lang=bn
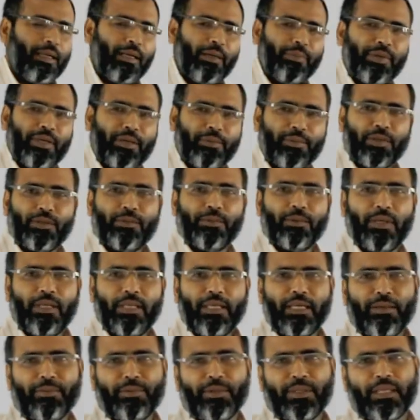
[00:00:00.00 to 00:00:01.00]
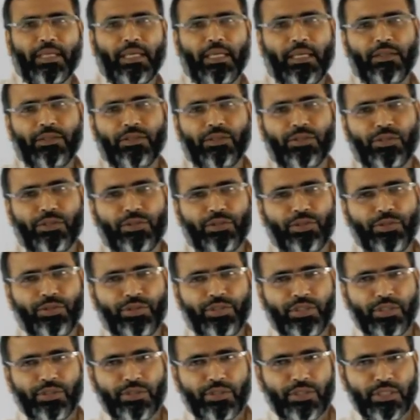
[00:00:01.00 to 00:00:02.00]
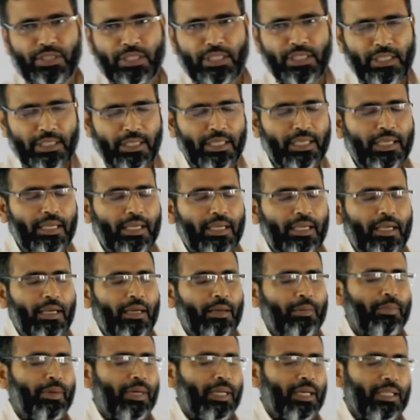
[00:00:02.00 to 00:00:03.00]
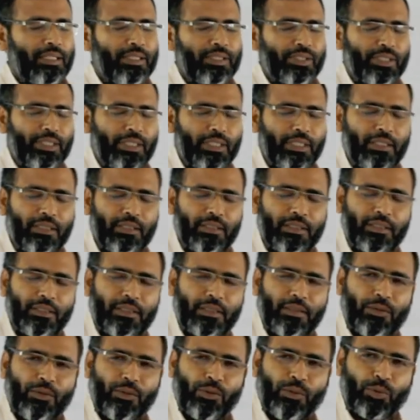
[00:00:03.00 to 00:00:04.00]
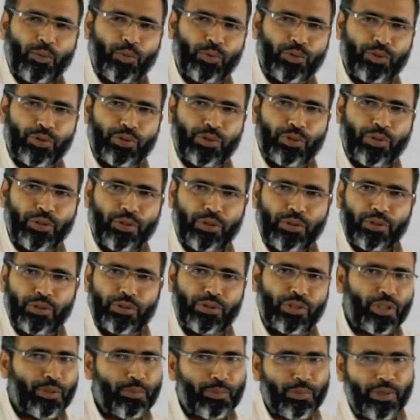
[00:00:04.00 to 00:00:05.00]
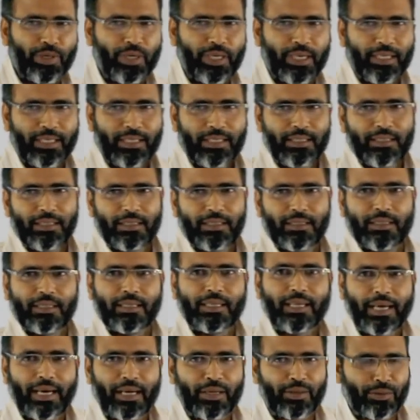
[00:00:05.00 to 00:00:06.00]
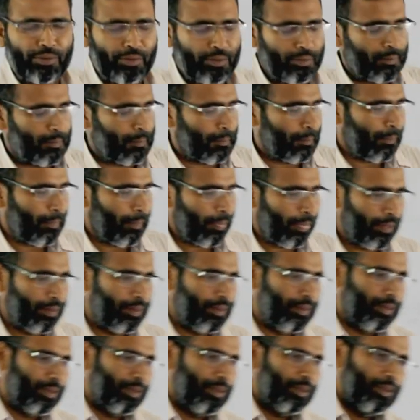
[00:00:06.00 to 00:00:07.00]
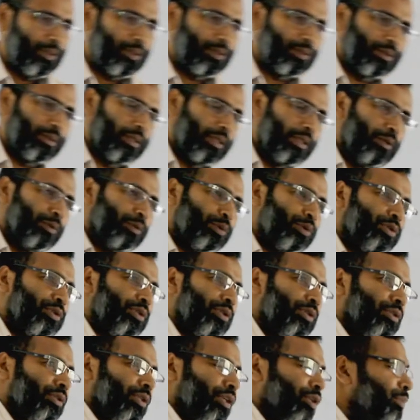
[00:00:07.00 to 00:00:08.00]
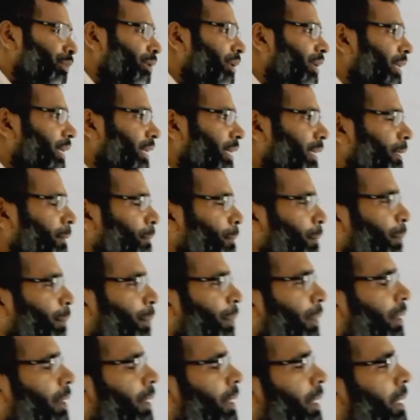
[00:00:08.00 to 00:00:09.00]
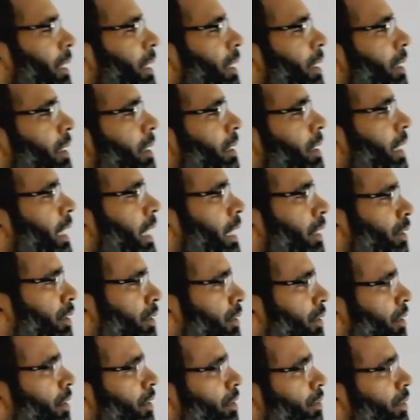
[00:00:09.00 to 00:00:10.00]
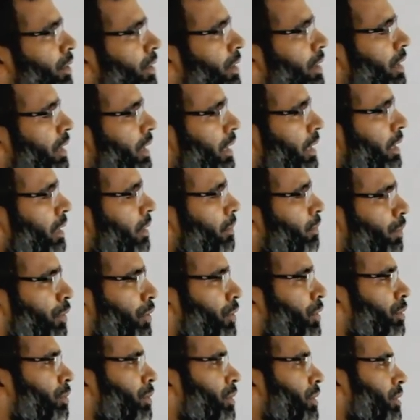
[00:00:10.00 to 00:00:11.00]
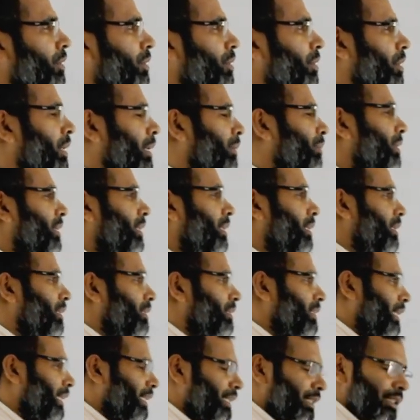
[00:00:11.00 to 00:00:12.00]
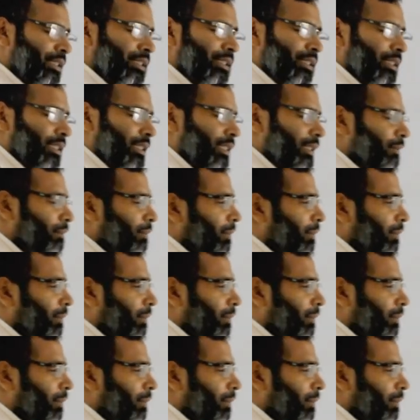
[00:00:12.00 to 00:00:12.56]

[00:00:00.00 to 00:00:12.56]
আমি আবারও বলি আমার আলোচ্য সূচি হচ্ছে বাংলাদেশের উচ্চ জন্মহারের কারণ তো এই উচ্চ জন্মহারের কারণগুলোর মধ্যে প্রথমত আমরা জানি যে